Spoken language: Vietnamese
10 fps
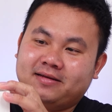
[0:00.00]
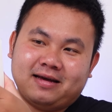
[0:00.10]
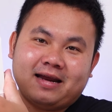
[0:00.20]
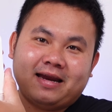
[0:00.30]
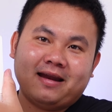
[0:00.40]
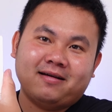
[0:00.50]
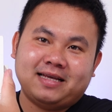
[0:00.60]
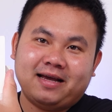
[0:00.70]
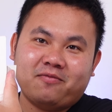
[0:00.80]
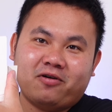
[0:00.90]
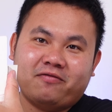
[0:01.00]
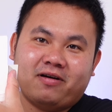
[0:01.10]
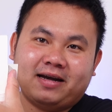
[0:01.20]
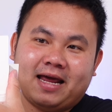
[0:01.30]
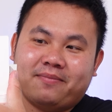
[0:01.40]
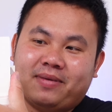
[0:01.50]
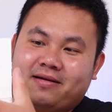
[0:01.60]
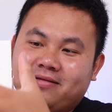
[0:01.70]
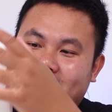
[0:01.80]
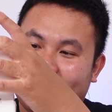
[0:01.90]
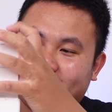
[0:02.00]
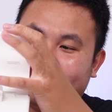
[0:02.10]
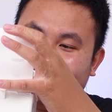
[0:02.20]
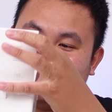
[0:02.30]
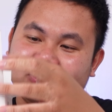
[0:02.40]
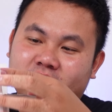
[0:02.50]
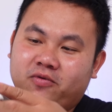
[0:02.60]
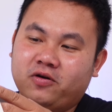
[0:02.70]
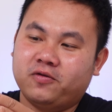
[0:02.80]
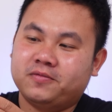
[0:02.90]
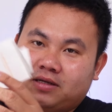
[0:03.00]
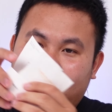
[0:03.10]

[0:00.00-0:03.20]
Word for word: Ở đây thì nó sẽ có một cái phần tem để hướng dẫn cho anh em sử dụng luôn.